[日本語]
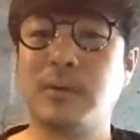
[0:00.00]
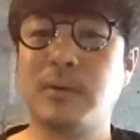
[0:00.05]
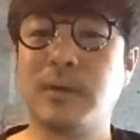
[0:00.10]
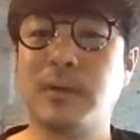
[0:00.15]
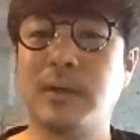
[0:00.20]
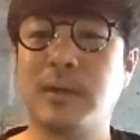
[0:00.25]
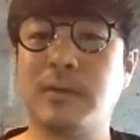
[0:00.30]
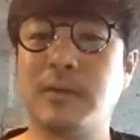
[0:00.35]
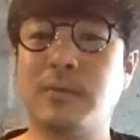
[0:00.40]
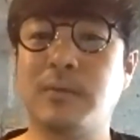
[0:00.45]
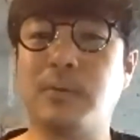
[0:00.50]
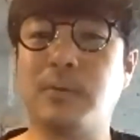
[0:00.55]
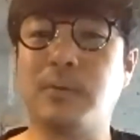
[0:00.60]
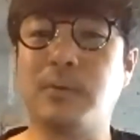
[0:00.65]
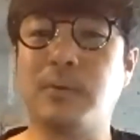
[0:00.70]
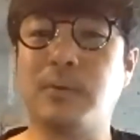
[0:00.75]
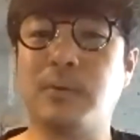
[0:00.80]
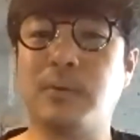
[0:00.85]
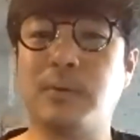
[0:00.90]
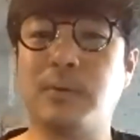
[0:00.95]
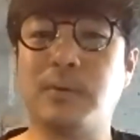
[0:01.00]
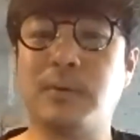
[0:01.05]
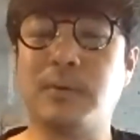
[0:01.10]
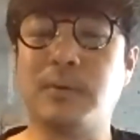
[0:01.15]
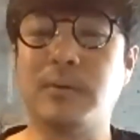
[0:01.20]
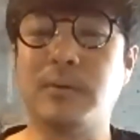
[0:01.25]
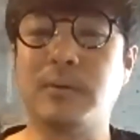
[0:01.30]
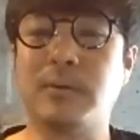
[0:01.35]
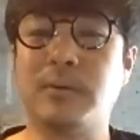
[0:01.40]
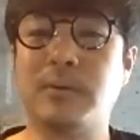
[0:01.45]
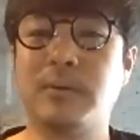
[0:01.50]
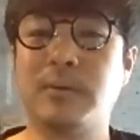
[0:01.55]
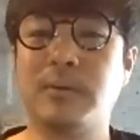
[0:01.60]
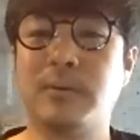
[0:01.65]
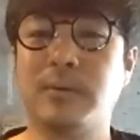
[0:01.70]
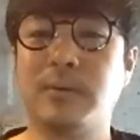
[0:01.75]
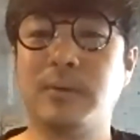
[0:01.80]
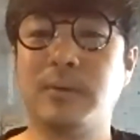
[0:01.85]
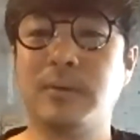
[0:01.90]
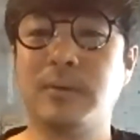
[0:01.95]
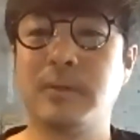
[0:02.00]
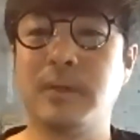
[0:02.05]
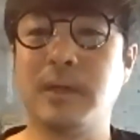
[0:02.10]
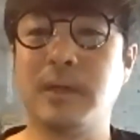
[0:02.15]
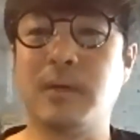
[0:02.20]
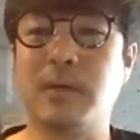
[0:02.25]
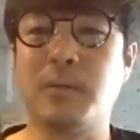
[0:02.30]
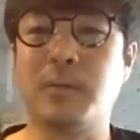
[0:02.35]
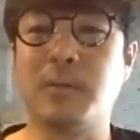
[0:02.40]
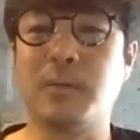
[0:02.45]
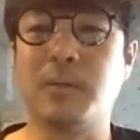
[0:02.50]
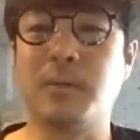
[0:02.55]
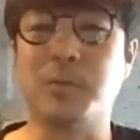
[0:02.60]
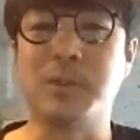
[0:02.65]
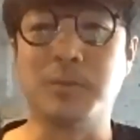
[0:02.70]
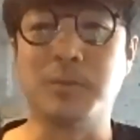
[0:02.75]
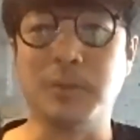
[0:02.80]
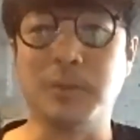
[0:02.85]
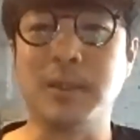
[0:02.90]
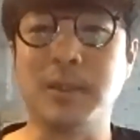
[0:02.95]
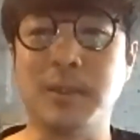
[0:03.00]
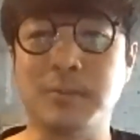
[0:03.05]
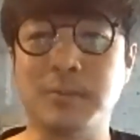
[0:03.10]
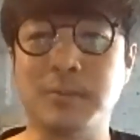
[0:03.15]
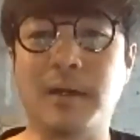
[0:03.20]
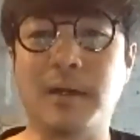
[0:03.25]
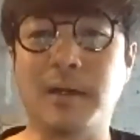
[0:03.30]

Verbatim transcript: あの、なんか面白いっていうか、